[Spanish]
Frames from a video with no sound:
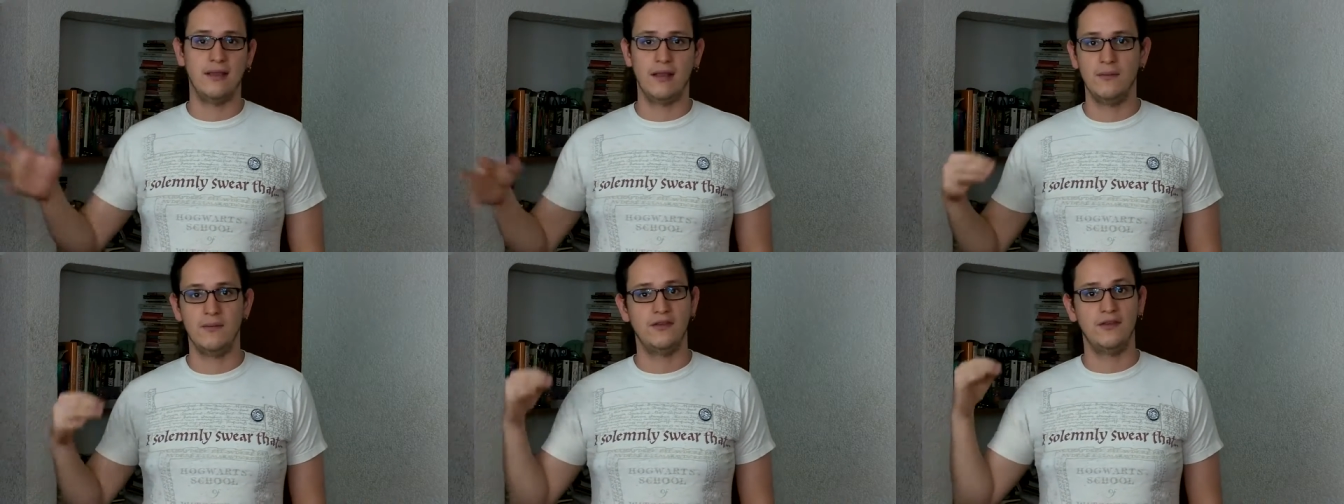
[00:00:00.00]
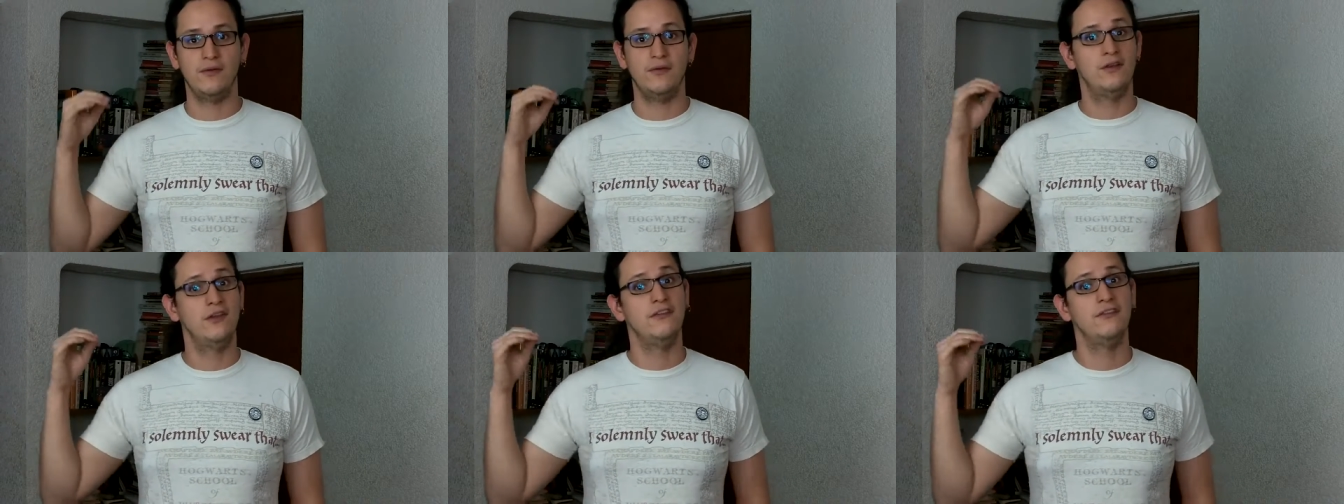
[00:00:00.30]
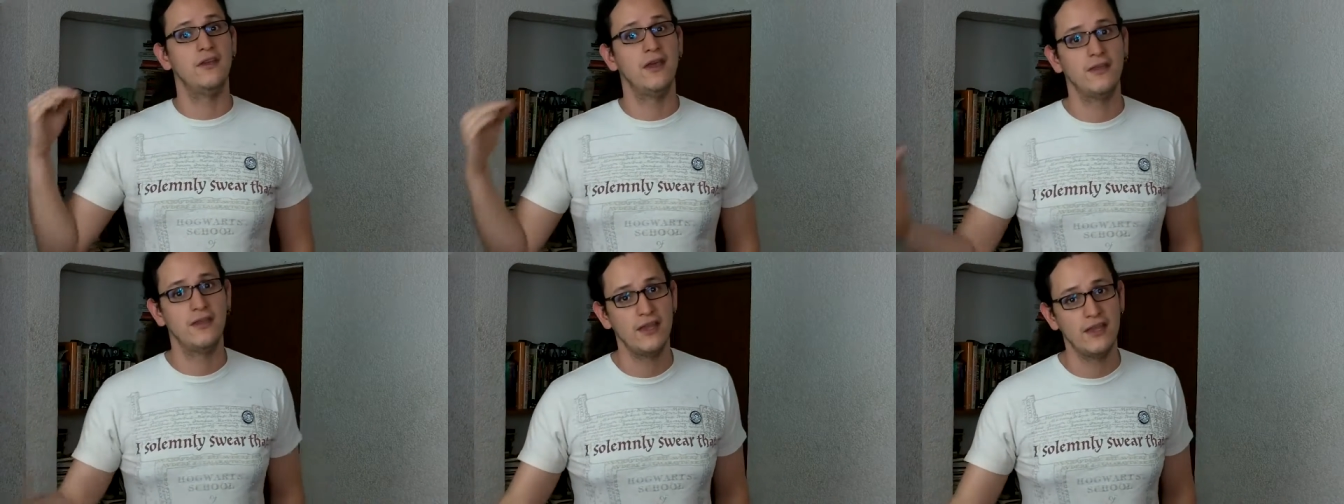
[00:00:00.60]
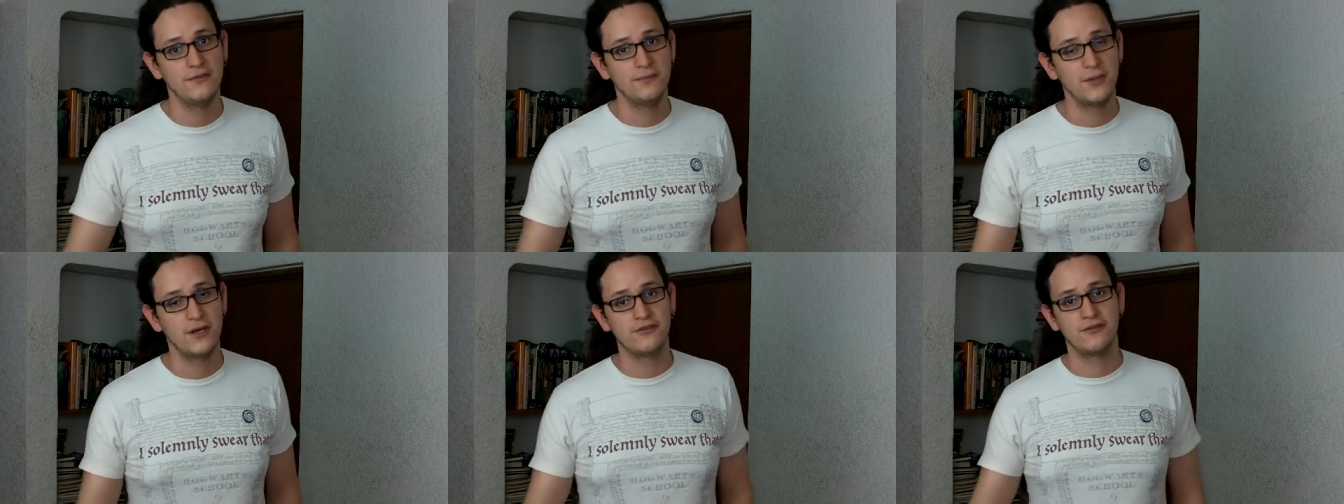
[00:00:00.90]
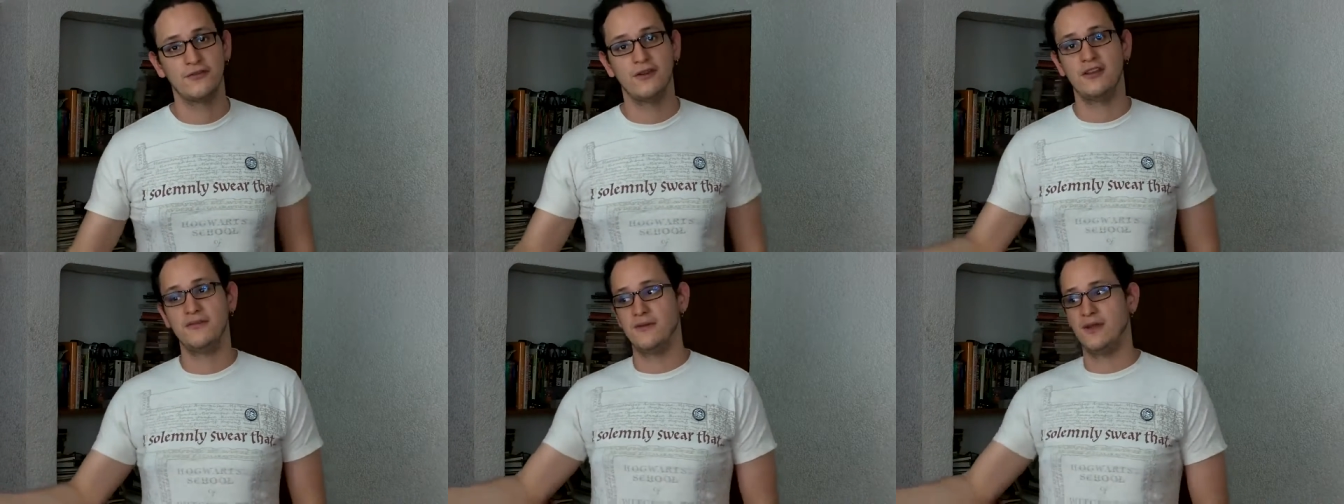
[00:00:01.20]
tal vez aunque sea 10
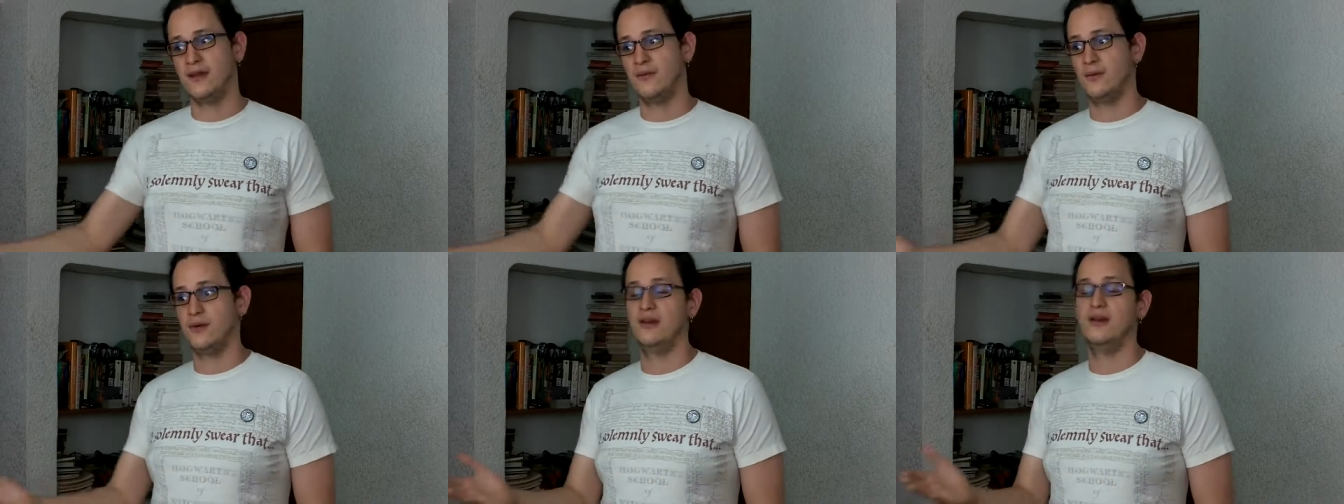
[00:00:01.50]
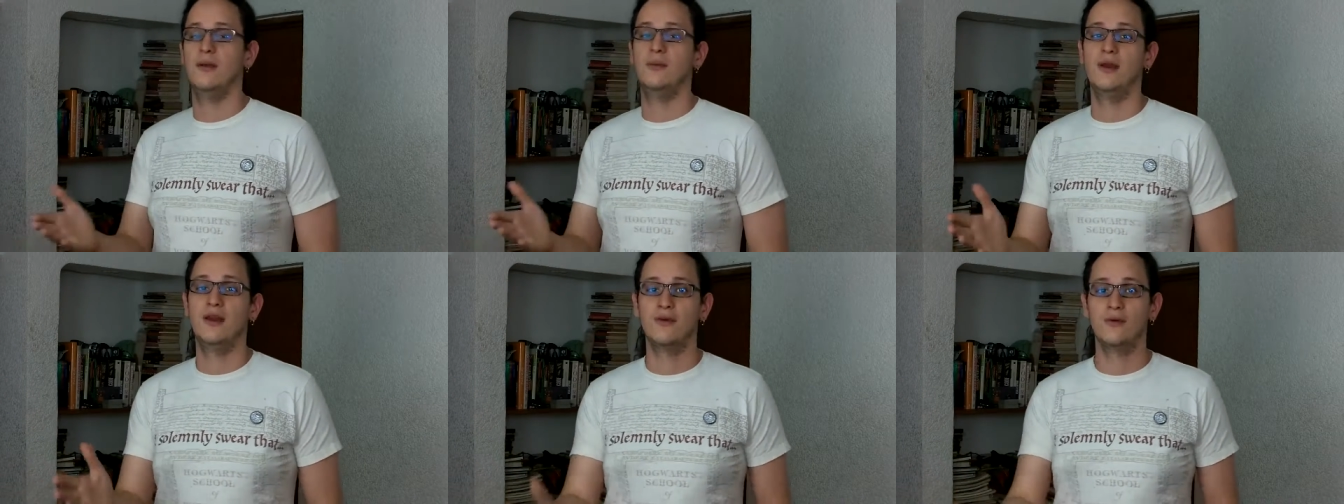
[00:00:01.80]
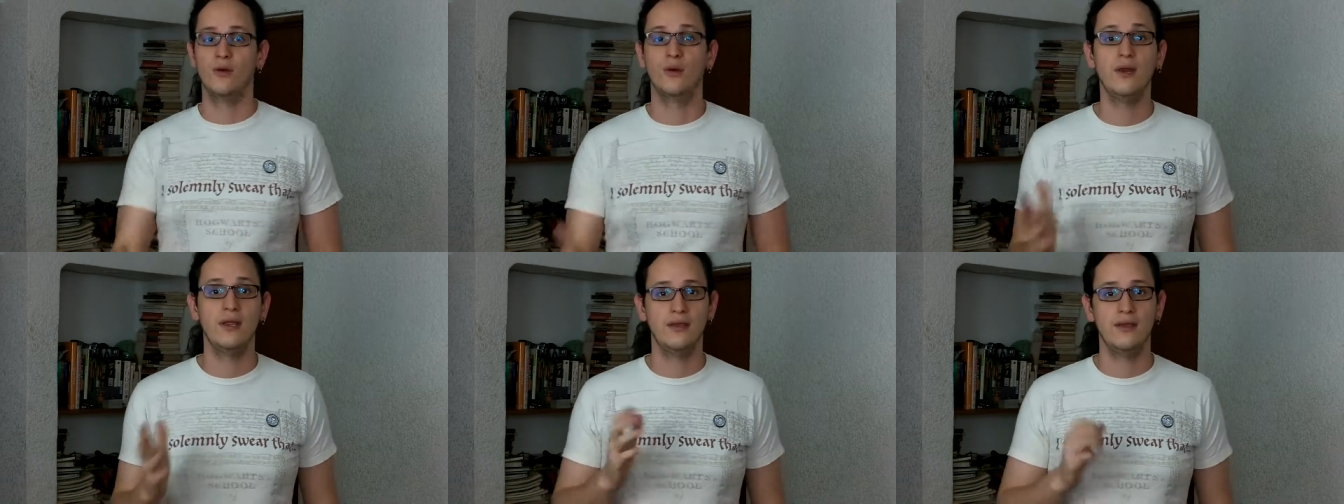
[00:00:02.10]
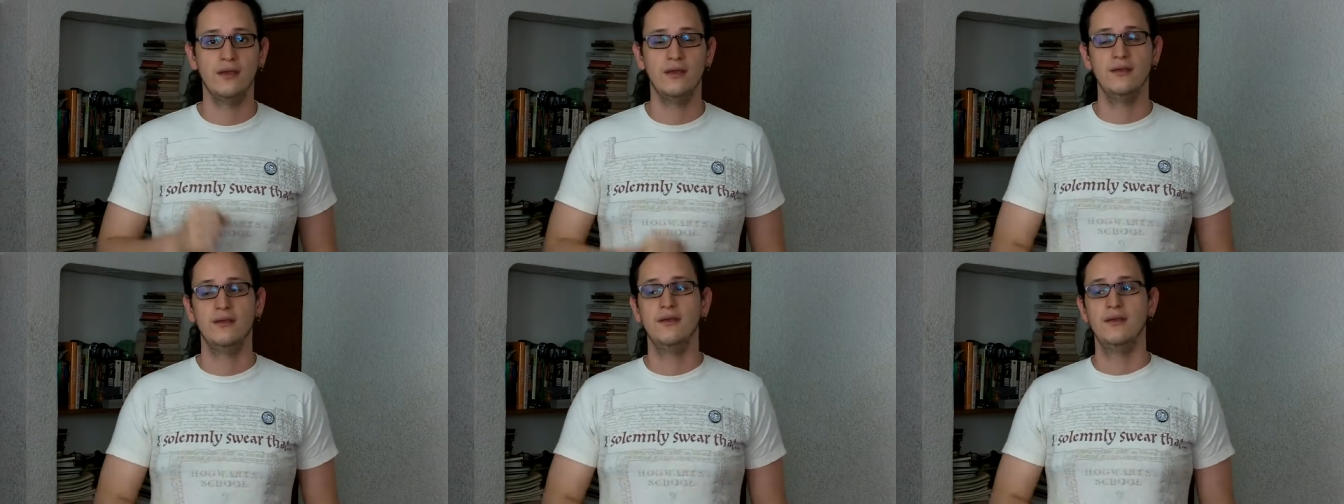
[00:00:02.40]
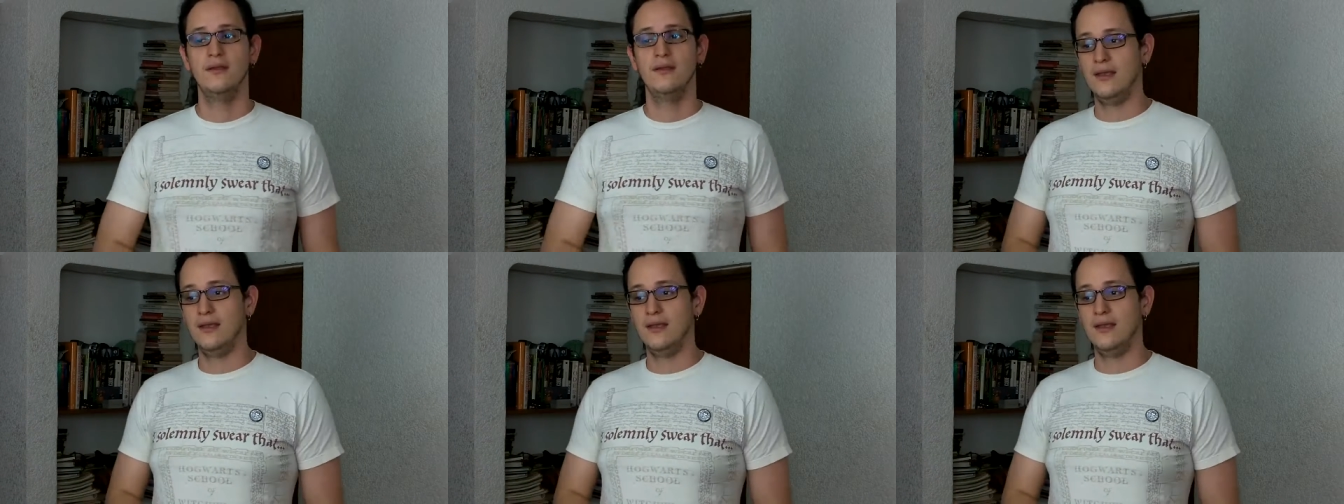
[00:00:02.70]
personas van a venir a hablar con ella.